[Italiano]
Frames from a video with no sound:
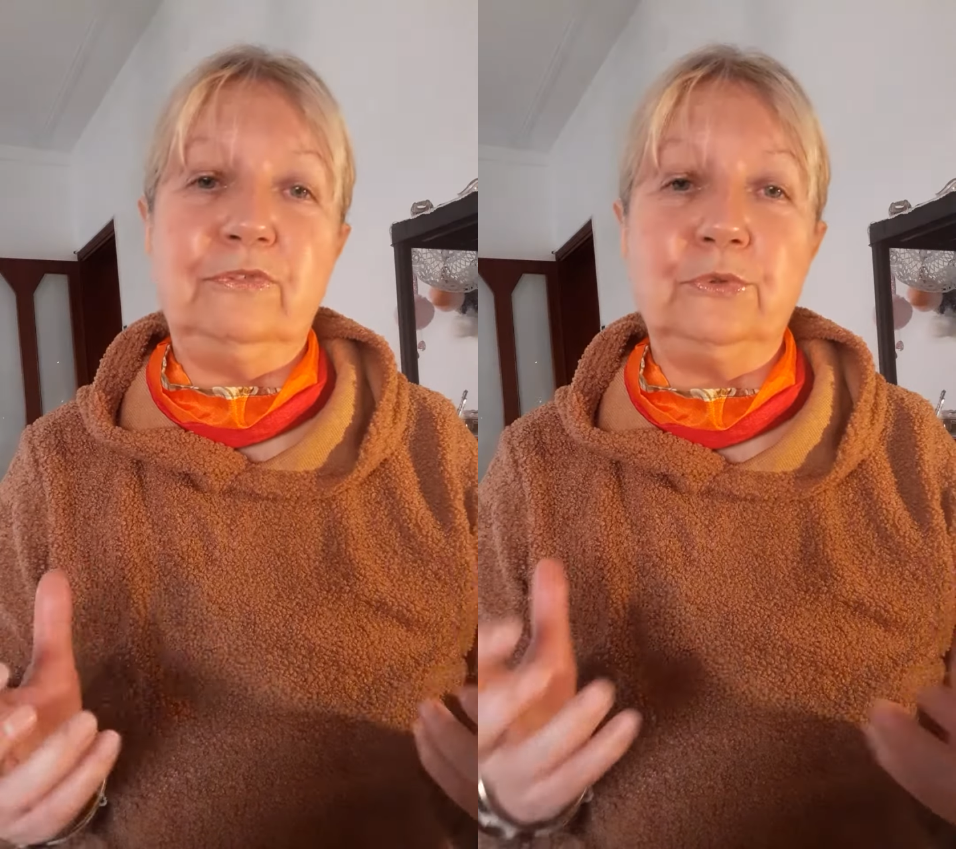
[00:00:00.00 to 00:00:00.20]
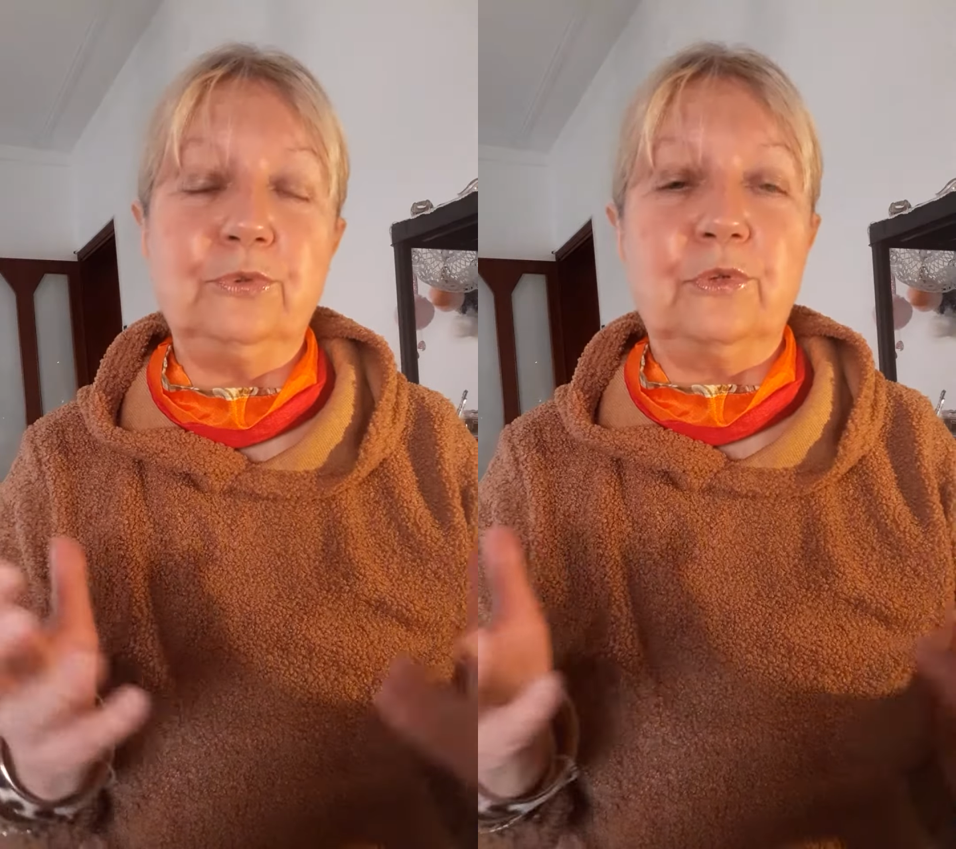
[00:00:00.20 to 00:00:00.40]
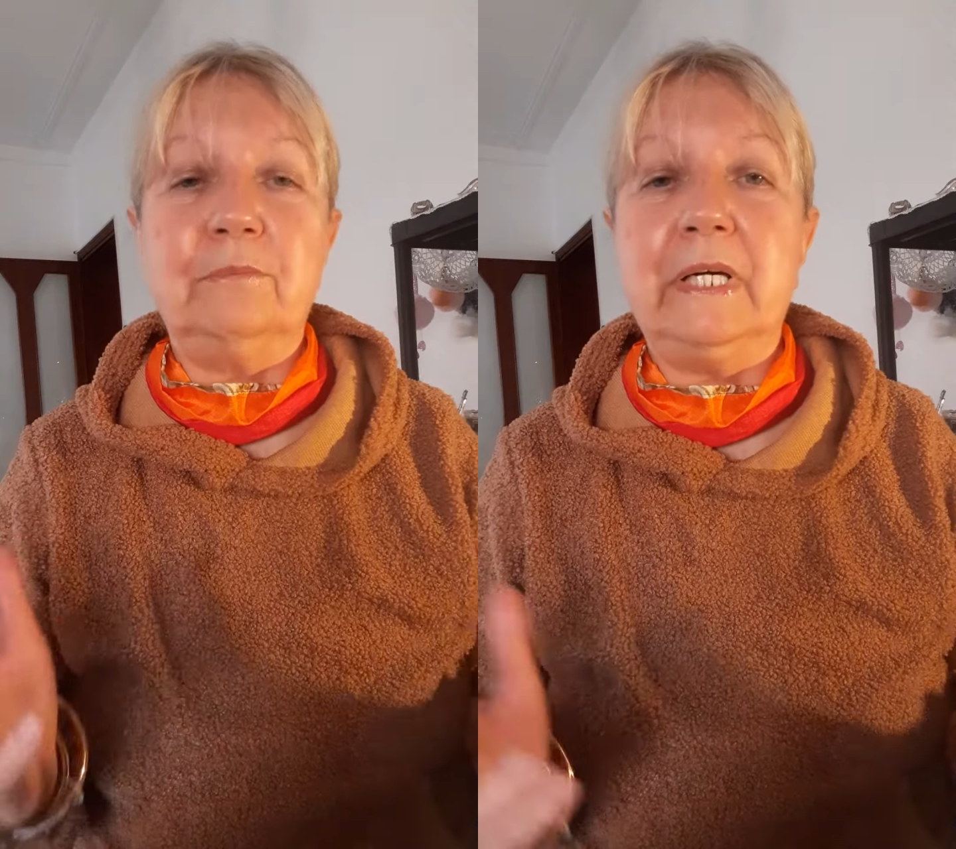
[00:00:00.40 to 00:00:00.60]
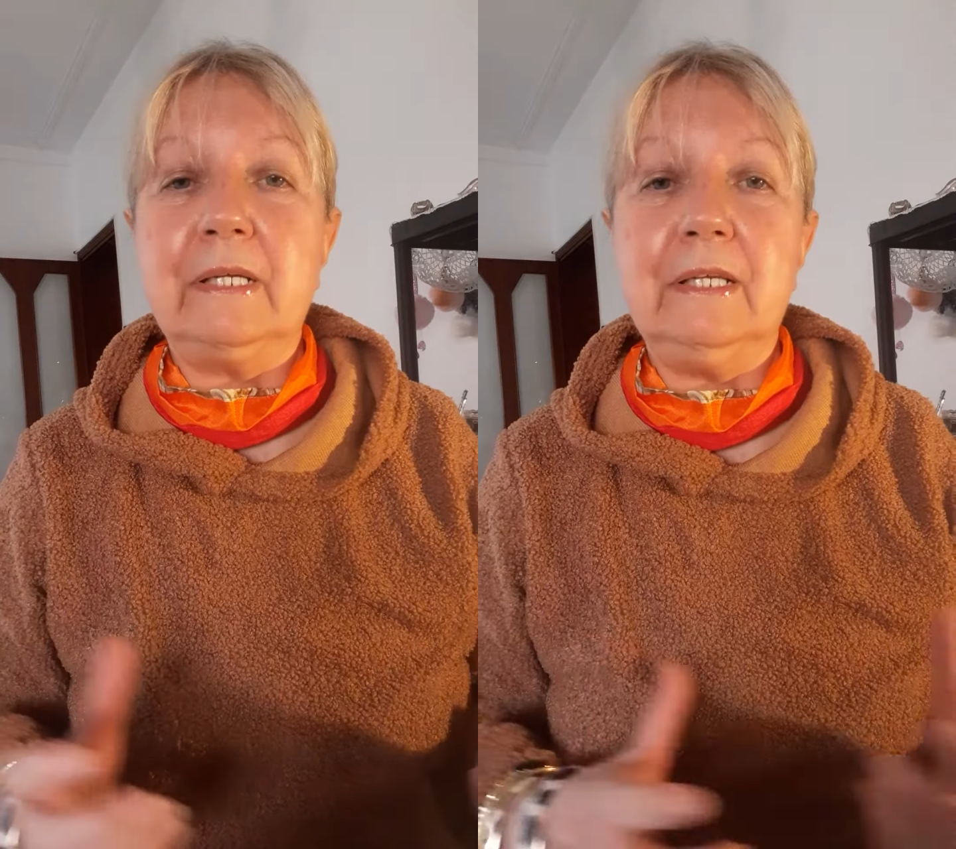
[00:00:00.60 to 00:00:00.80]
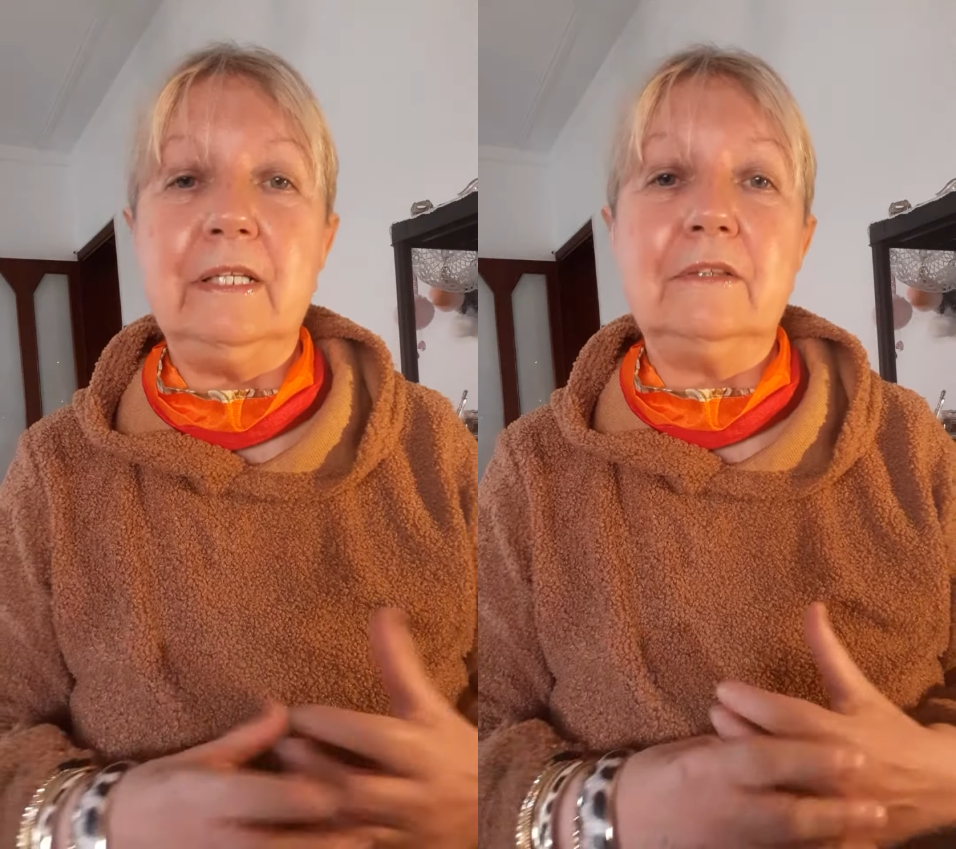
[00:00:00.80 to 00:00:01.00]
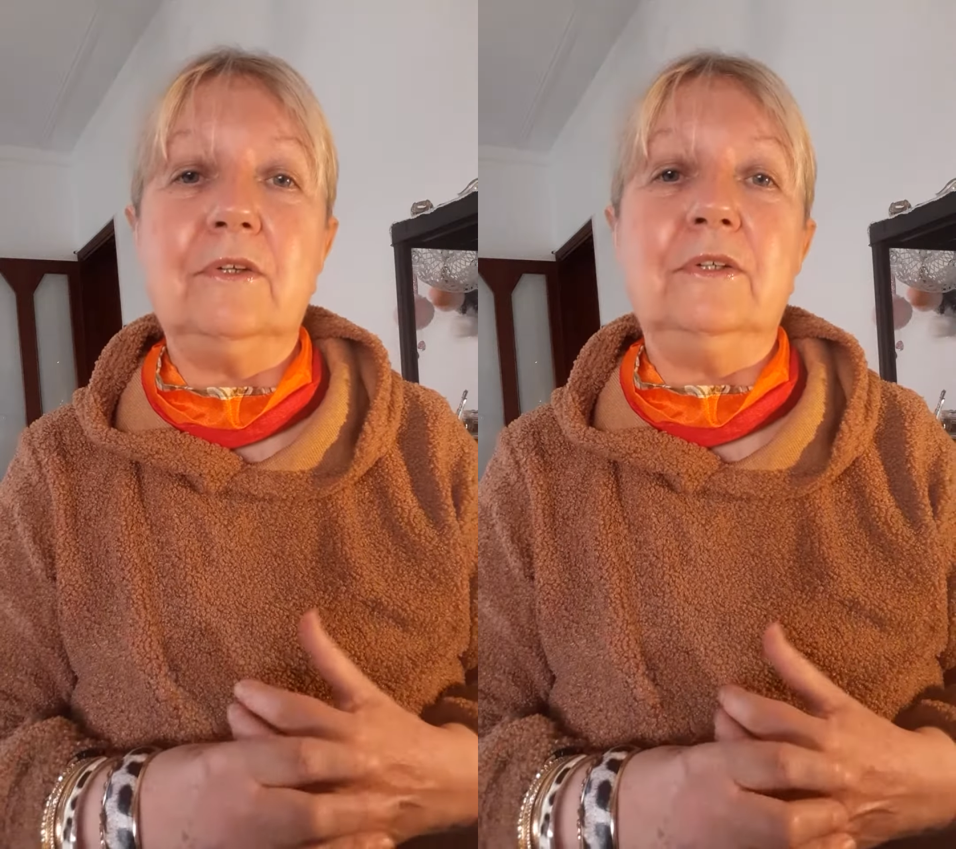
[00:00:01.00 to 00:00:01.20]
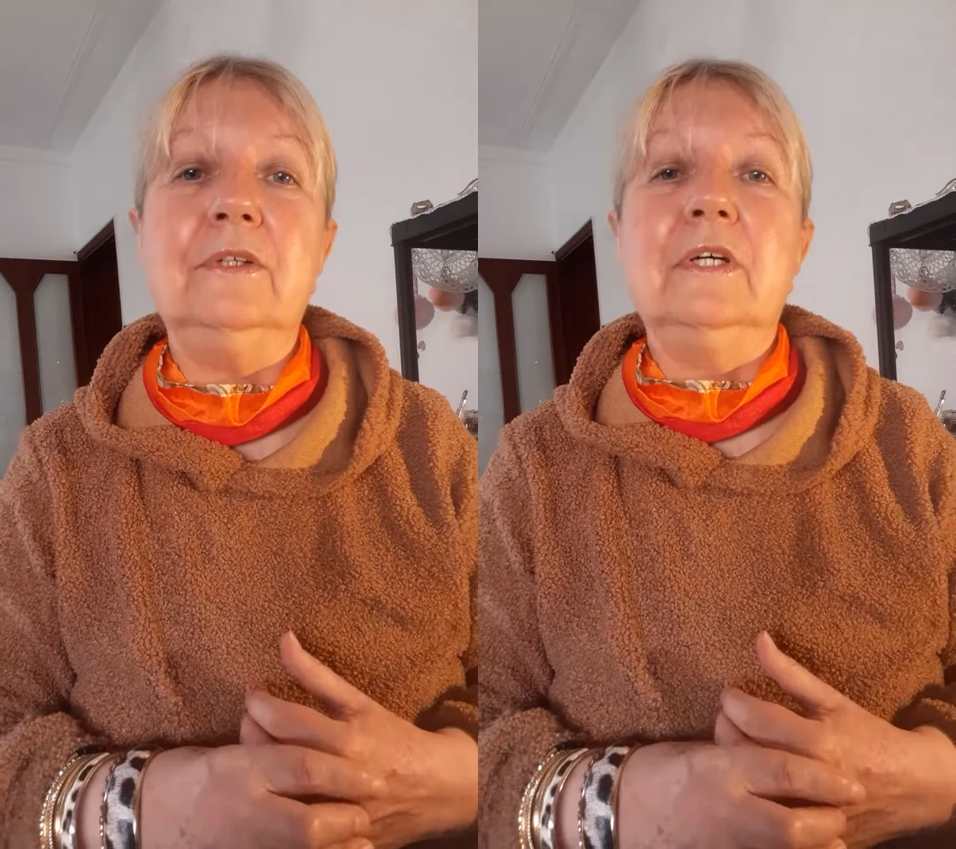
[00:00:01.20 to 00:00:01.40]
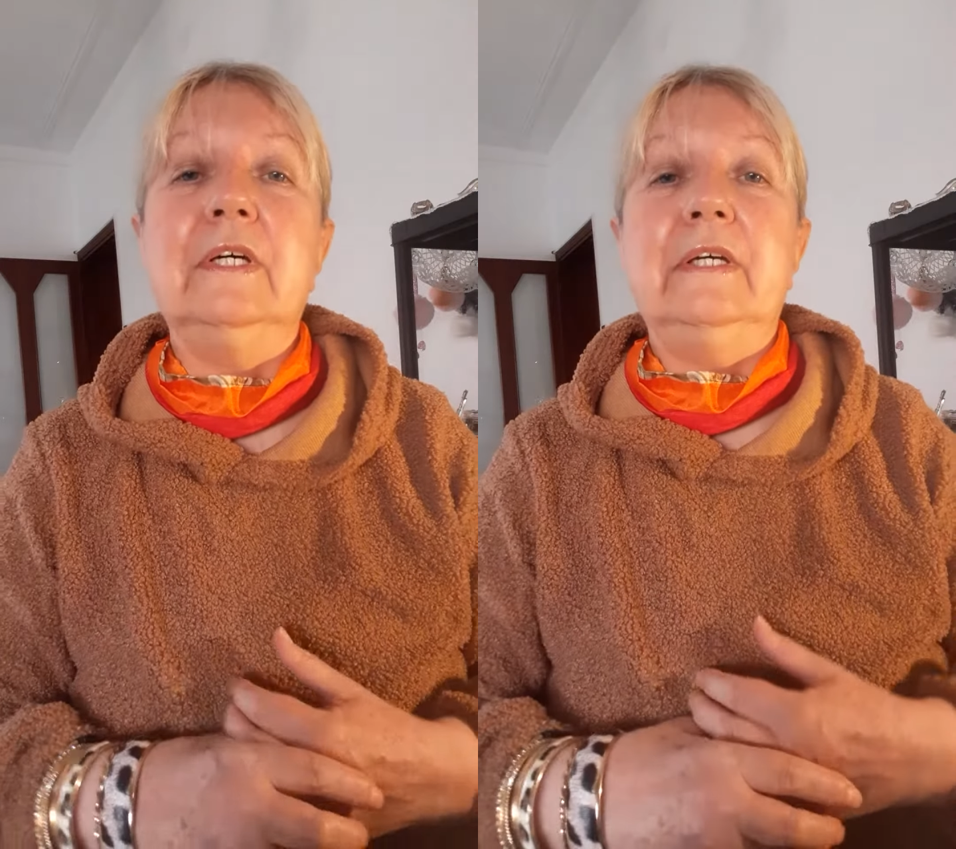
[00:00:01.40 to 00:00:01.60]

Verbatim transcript: futuro marito,